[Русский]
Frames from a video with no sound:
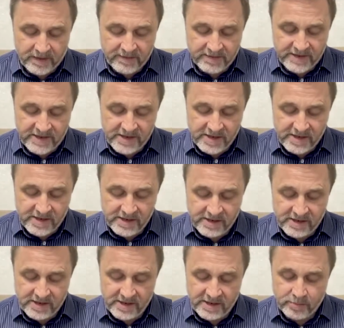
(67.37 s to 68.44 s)
все
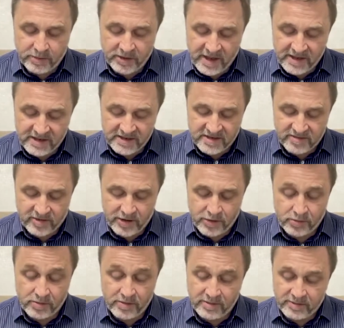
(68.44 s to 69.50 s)
дни и благость Твою
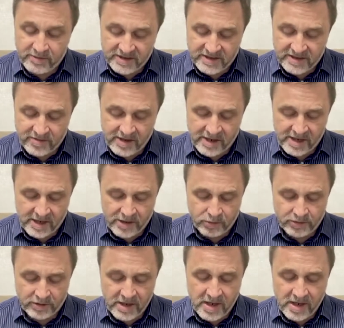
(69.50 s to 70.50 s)
восхваляют,